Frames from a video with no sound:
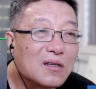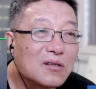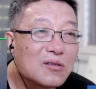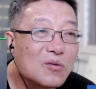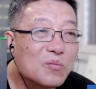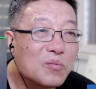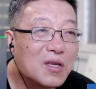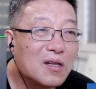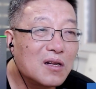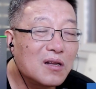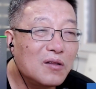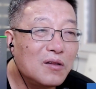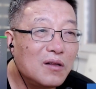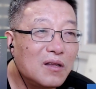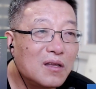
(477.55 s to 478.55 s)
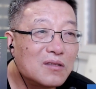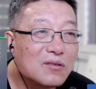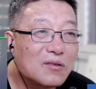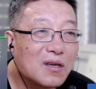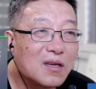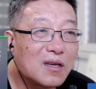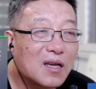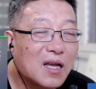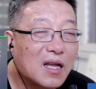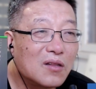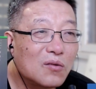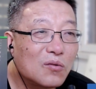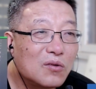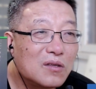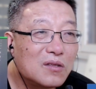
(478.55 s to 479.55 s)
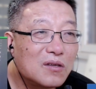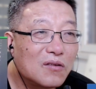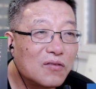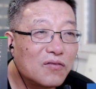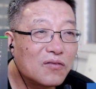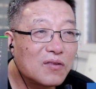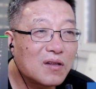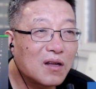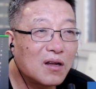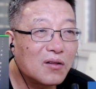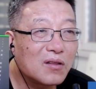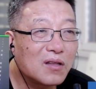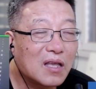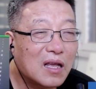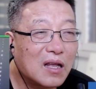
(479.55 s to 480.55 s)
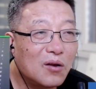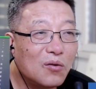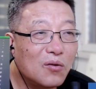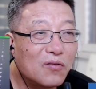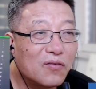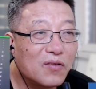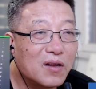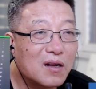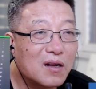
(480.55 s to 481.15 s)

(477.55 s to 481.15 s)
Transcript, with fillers: 从评论里就可以看出一些浮躁的言论，非常